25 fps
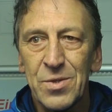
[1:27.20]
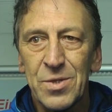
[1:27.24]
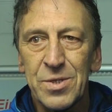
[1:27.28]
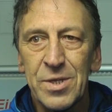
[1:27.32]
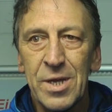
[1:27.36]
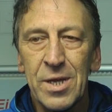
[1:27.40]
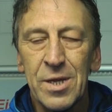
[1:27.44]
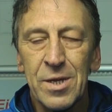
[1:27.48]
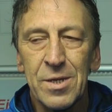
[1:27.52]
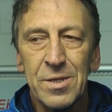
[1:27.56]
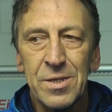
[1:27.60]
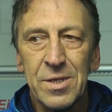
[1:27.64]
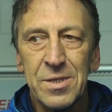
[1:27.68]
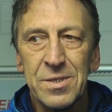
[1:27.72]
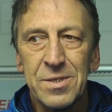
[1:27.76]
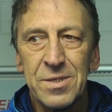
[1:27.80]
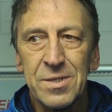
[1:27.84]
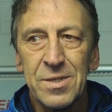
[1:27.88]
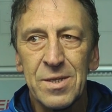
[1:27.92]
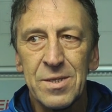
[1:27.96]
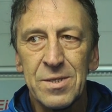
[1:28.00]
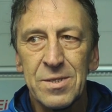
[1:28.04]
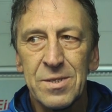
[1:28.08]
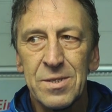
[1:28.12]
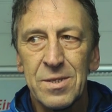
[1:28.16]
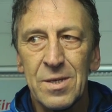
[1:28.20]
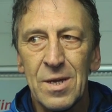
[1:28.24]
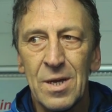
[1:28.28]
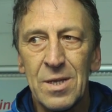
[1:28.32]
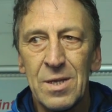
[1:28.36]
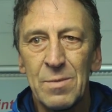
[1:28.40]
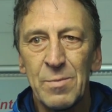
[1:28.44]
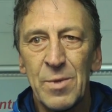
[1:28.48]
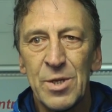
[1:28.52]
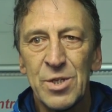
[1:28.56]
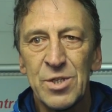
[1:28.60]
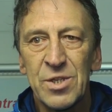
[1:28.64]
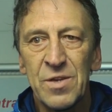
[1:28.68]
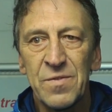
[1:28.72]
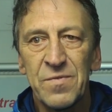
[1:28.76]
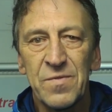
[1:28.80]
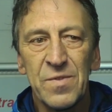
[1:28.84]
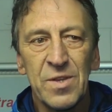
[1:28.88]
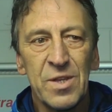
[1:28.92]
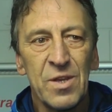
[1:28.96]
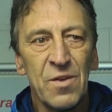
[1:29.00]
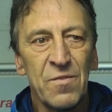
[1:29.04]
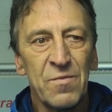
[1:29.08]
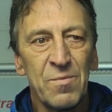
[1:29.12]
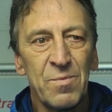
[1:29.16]
ich denke, dass, dass alle
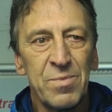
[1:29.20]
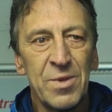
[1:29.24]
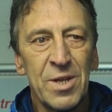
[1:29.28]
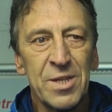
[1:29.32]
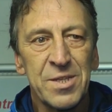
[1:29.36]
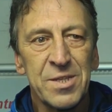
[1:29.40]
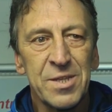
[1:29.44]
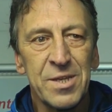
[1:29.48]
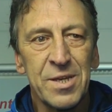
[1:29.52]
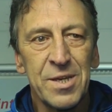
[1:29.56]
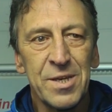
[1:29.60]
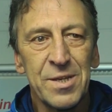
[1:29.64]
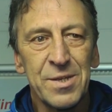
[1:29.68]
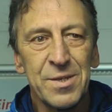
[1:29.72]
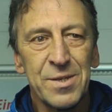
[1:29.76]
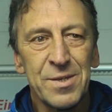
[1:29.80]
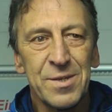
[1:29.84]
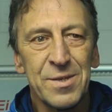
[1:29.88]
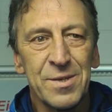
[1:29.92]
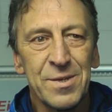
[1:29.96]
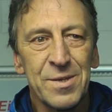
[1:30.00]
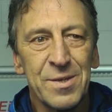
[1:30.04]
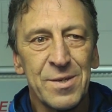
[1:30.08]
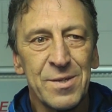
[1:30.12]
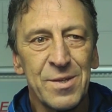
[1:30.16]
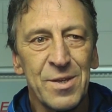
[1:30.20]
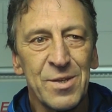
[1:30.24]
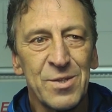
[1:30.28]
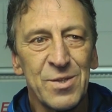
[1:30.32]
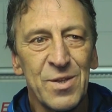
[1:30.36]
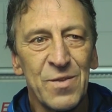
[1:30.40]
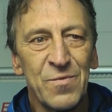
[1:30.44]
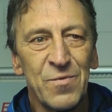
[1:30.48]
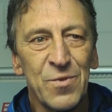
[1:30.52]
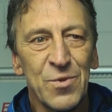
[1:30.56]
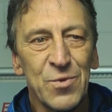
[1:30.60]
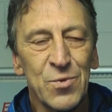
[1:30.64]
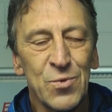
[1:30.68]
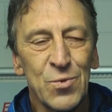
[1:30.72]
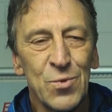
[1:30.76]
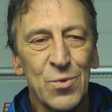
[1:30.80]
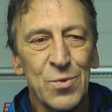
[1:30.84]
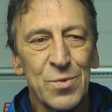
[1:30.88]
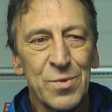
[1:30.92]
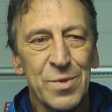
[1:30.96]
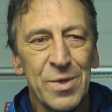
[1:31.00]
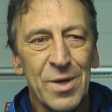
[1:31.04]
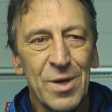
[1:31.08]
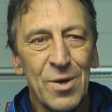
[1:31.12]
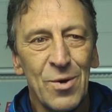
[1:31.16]
Mannschaften, die auf den Platz gehen, äh, dass die
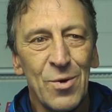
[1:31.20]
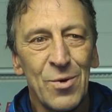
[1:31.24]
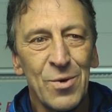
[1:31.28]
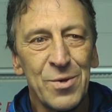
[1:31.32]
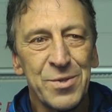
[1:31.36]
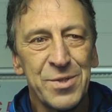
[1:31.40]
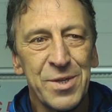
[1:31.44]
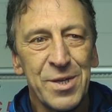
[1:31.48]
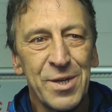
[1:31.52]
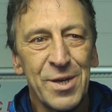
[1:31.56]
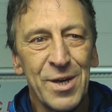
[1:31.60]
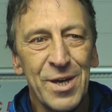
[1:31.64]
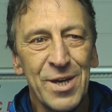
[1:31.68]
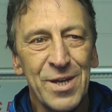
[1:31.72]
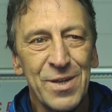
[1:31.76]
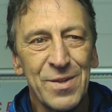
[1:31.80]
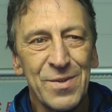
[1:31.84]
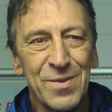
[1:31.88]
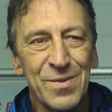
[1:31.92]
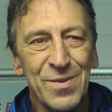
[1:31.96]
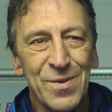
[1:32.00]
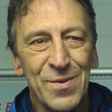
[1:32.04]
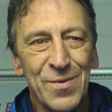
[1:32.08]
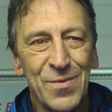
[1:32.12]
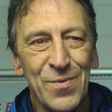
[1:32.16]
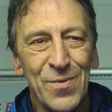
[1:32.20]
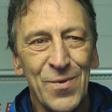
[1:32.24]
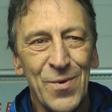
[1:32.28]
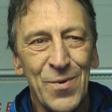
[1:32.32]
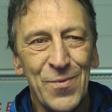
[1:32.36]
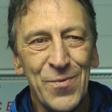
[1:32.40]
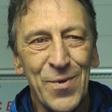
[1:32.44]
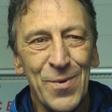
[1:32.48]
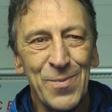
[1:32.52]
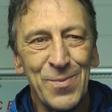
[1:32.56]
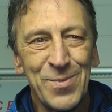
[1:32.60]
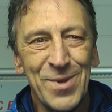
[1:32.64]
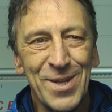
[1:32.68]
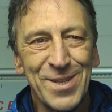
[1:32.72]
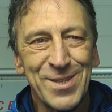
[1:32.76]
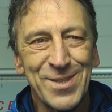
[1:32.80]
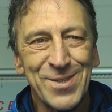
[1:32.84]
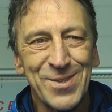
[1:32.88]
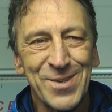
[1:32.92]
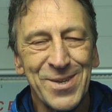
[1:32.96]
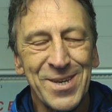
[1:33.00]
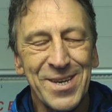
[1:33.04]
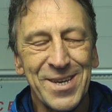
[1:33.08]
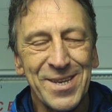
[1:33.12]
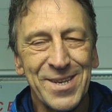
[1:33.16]
versuchen, da auch siegreich äh, vom Platz
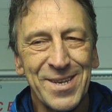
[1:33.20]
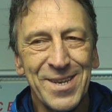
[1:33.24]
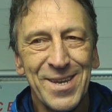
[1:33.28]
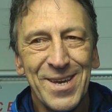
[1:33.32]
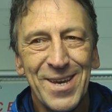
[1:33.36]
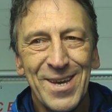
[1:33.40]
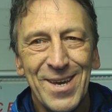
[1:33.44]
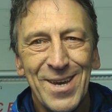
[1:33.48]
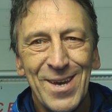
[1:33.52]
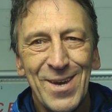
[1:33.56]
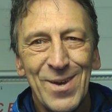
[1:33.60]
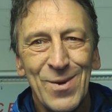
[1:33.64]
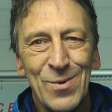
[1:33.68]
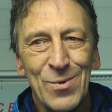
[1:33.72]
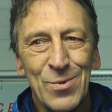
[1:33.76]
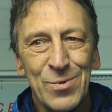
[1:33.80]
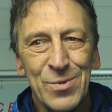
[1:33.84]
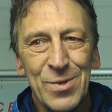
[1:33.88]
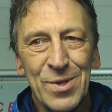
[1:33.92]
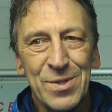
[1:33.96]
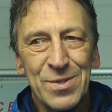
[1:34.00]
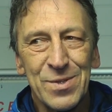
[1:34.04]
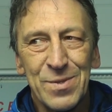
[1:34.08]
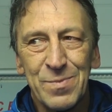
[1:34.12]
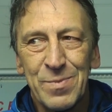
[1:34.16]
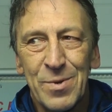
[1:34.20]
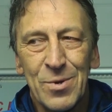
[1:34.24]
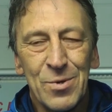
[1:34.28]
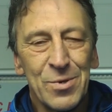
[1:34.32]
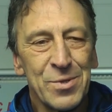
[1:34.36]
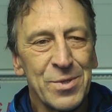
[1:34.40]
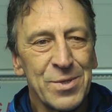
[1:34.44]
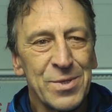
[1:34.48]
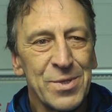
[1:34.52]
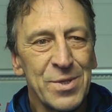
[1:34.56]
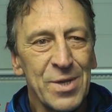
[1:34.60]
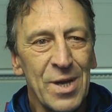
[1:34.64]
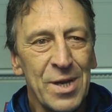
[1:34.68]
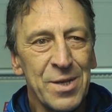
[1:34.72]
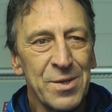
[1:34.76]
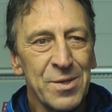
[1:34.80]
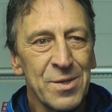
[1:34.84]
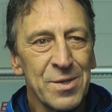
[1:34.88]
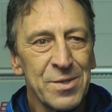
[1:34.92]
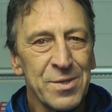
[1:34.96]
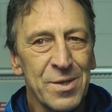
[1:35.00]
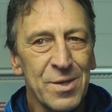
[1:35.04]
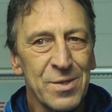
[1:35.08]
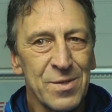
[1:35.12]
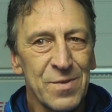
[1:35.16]
zu gehen. Und das ist bei uns nicht
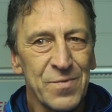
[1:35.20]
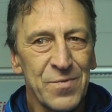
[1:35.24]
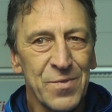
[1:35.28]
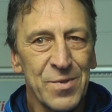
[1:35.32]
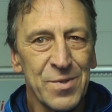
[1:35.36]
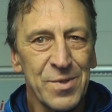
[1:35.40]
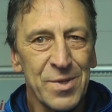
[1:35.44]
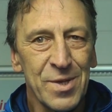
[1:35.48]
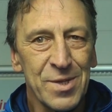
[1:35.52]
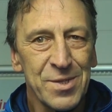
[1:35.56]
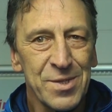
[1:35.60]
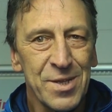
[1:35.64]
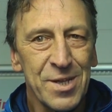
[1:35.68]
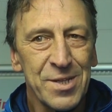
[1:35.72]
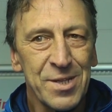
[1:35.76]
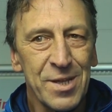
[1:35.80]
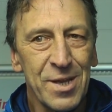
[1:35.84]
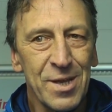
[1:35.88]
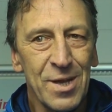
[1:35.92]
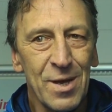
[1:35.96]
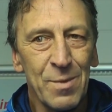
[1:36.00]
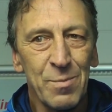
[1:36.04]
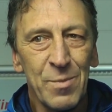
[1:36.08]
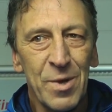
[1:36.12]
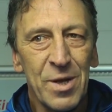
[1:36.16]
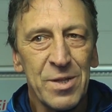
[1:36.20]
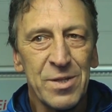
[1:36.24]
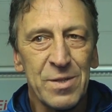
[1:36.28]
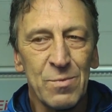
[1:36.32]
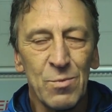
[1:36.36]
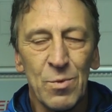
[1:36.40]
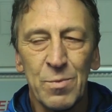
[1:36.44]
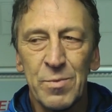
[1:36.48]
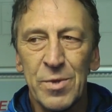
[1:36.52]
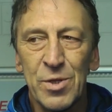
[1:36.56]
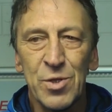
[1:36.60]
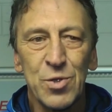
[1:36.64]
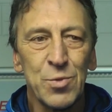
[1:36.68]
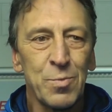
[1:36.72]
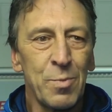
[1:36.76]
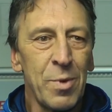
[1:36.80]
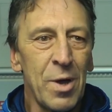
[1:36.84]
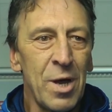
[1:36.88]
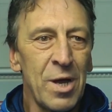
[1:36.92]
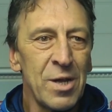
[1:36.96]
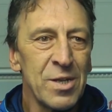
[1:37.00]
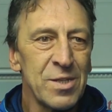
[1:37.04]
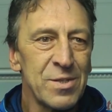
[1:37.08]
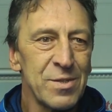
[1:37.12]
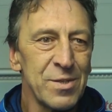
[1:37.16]
anders. Also von der Seite her macht es im Moment
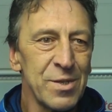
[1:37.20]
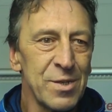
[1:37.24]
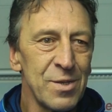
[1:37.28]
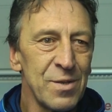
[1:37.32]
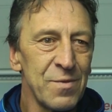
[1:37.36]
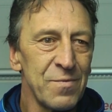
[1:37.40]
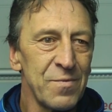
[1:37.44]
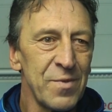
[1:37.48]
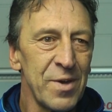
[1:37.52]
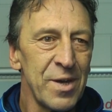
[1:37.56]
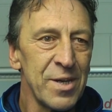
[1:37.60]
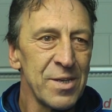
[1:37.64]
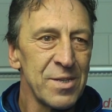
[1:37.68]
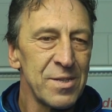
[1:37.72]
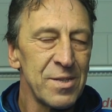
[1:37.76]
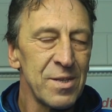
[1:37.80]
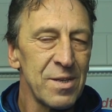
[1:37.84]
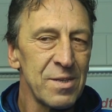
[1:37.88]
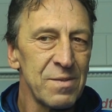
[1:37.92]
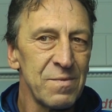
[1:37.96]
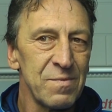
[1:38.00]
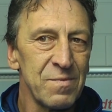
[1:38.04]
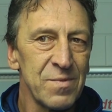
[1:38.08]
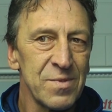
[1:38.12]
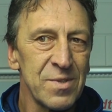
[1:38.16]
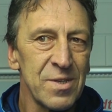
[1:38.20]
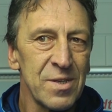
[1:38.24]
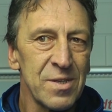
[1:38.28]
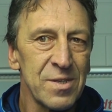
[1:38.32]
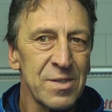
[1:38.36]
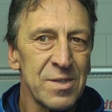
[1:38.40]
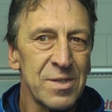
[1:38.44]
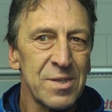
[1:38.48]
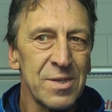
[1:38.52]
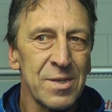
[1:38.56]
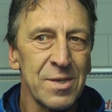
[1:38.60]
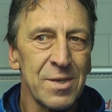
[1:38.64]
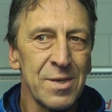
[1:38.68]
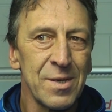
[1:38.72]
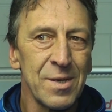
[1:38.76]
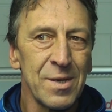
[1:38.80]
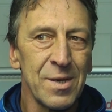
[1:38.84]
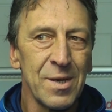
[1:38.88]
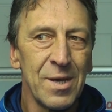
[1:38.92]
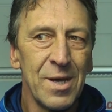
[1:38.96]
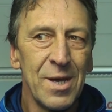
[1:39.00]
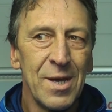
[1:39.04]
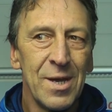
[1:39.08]
Spaß. Jeder weiß, dass, dass äh,